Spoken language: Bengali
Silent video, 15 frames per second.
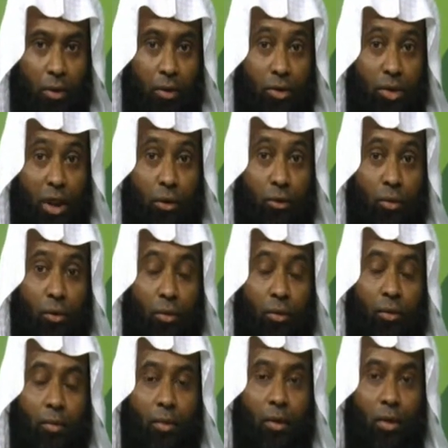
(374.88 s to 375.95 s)
জাদু
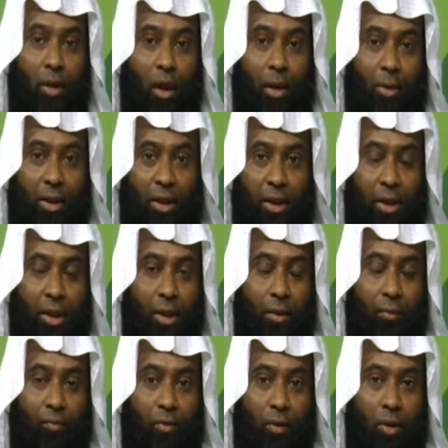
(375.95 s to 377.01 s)
আমাদেরকে
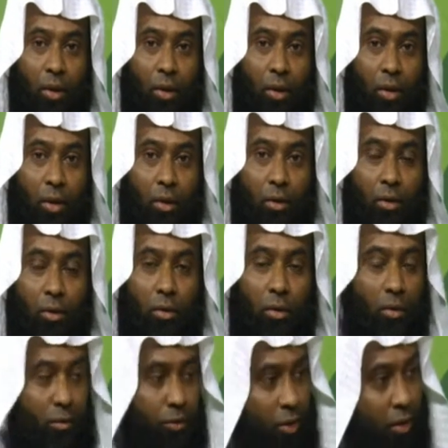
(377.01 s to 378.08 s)
আমার মনে হয় একজন